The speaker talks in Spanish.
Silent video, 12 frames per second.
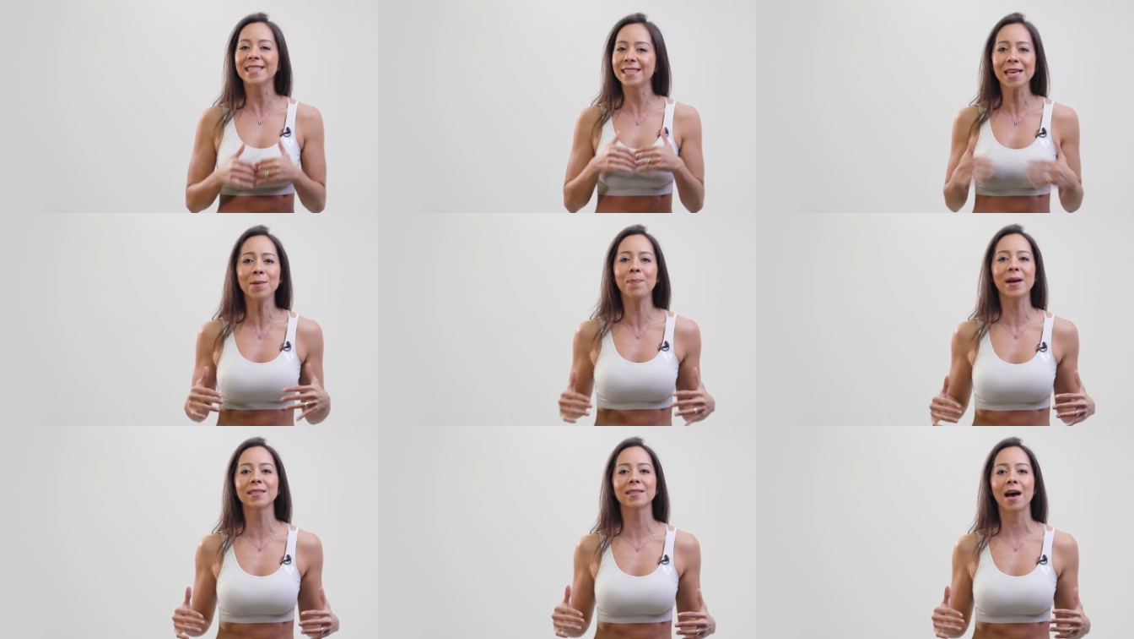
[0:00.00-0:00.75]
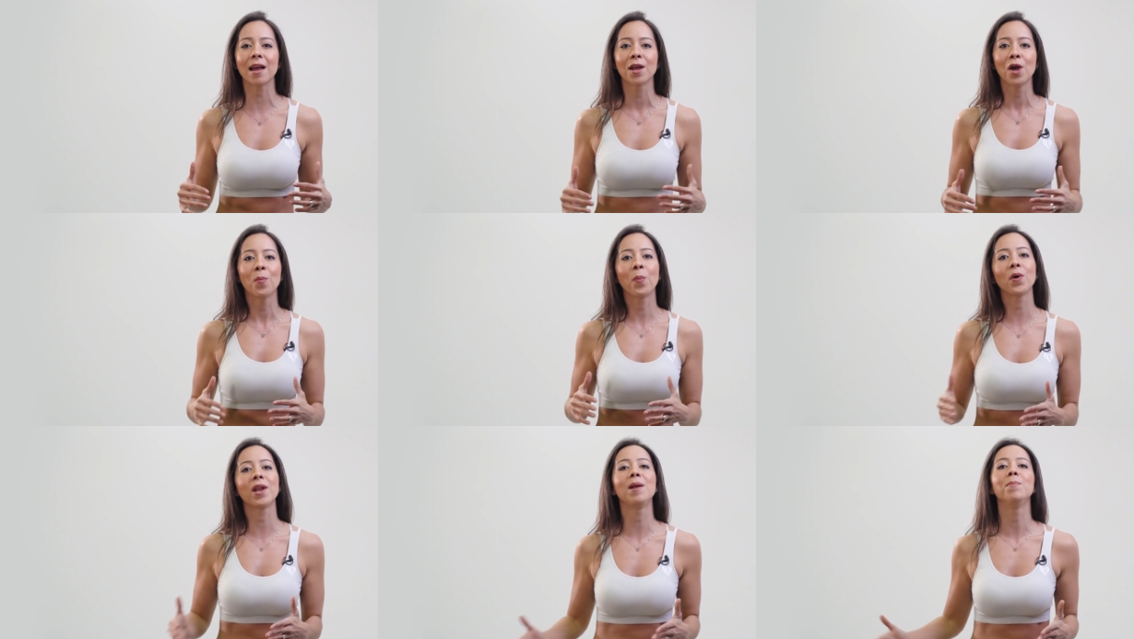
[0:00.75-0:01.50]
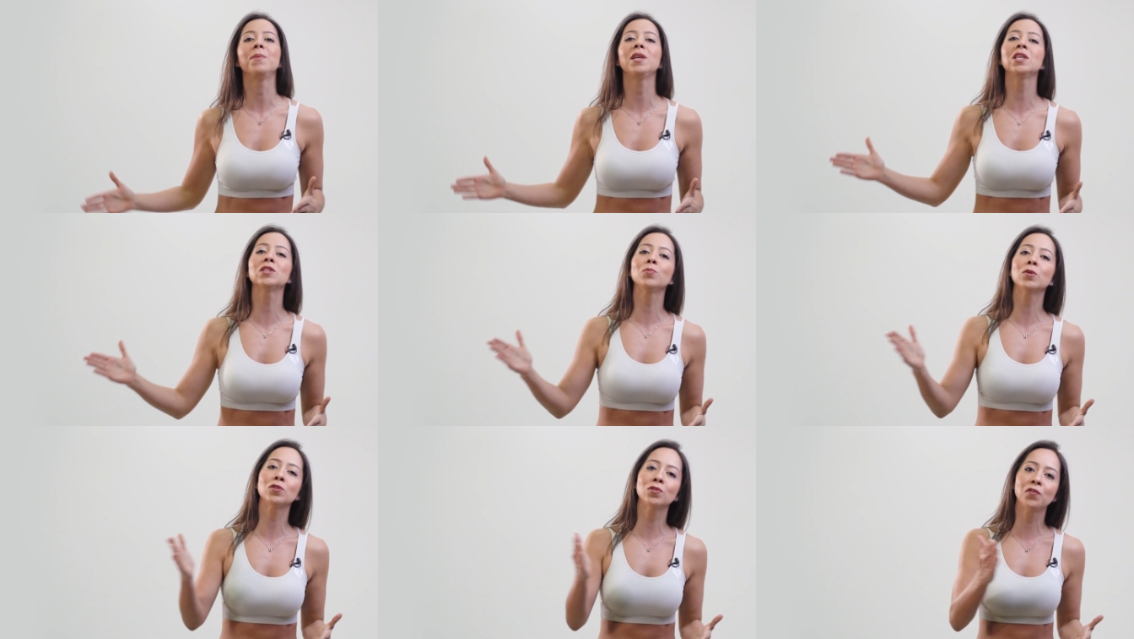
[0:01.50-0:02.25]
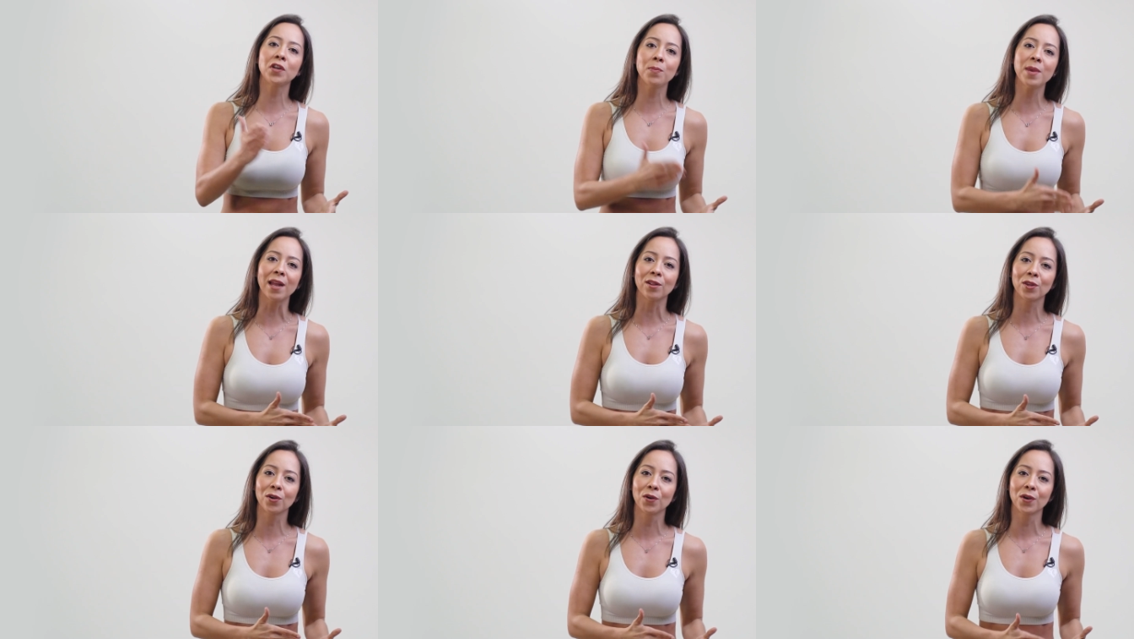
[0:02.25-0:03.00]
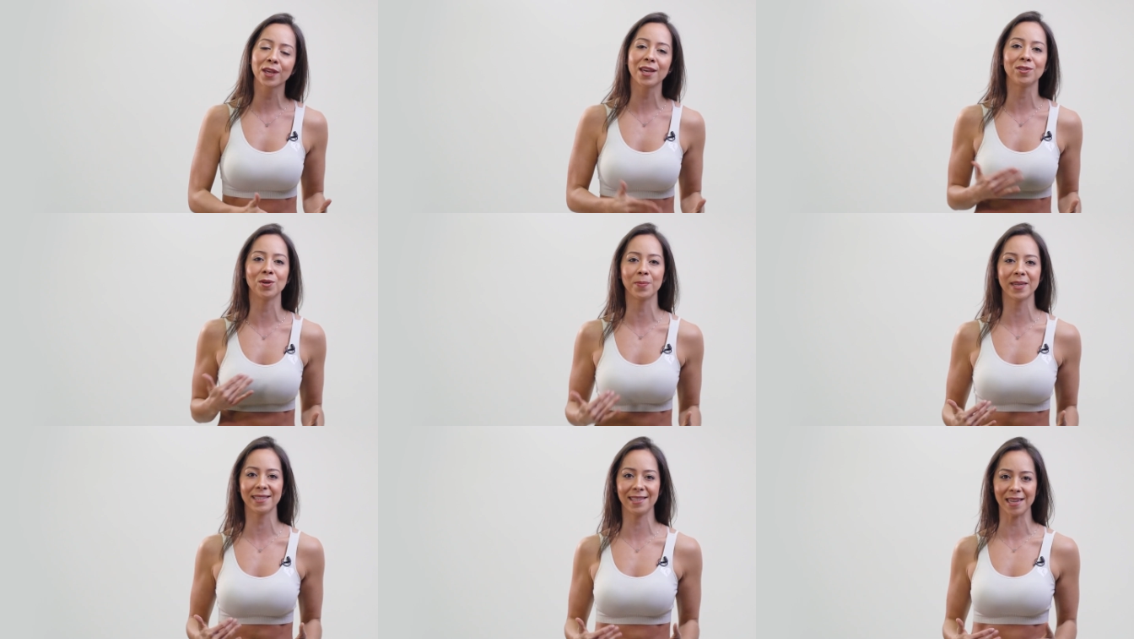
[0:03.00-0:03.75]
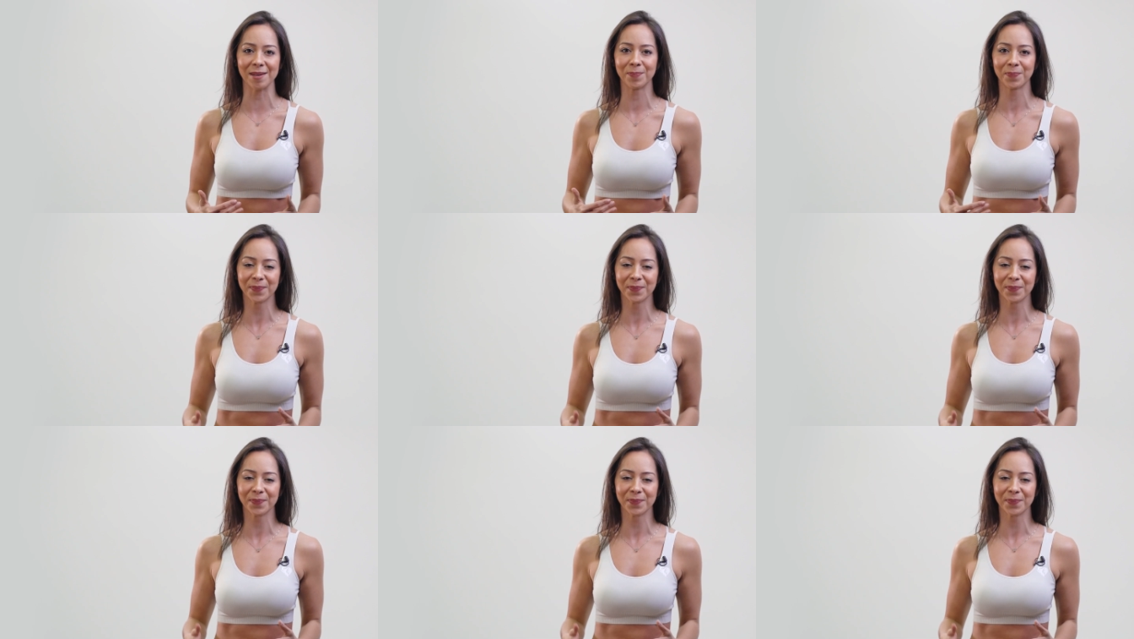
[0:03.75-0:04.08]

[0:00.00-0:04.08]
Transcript: sin pasar por el mismo sufrimiento que yo pasé.